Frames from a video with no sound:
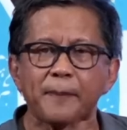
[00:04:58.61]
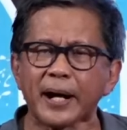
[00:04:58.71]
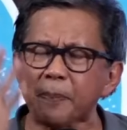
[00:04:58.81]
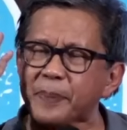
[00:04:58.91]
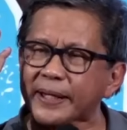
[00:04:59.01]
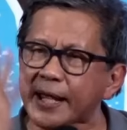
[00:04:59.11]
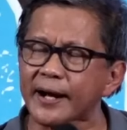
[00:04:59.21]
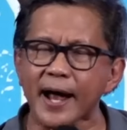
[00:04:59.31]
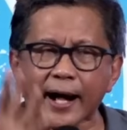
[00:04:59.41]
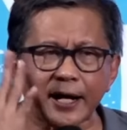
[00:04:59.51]
Padahal
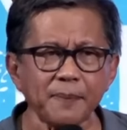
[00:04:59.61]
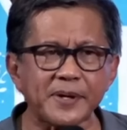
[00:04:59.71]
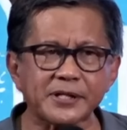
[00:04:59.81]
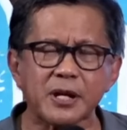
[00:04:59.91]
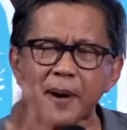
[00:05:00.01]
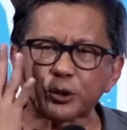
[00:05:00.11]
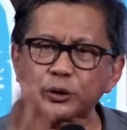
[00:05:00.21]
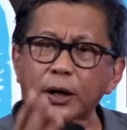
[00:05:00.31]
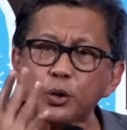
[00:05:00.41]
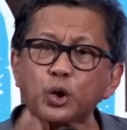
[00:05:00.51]
pikiran akademis
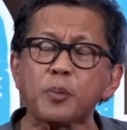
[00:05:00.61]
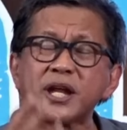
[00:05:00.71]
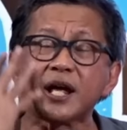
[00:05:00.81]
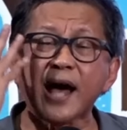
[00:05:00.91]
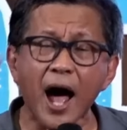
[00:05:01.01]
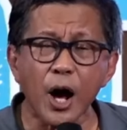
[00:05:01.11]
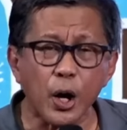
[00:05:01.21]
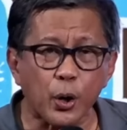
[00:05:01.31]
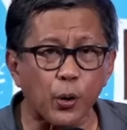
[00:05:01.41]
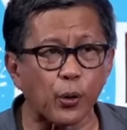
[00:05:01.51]
dimaksudkan untuk
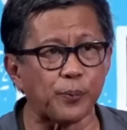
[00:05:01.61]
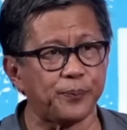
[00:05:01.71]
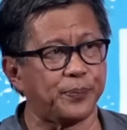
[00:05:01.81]
diganggu.